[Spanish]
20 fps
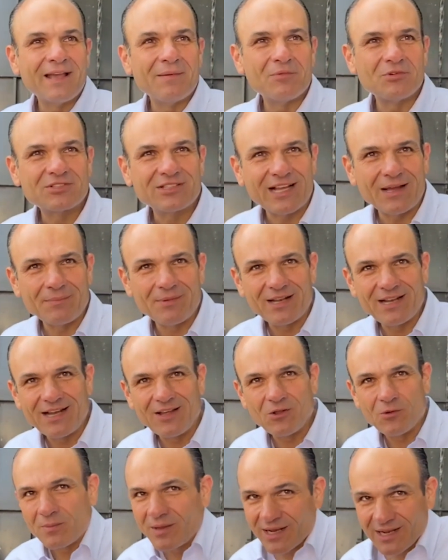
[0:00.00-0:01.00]
Hemos
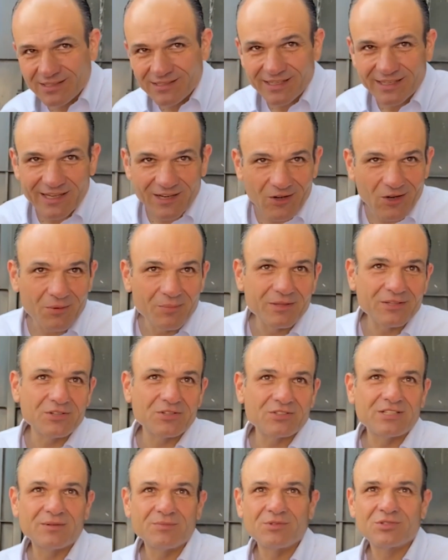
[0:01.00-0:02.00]
caminado miles de kilómetros,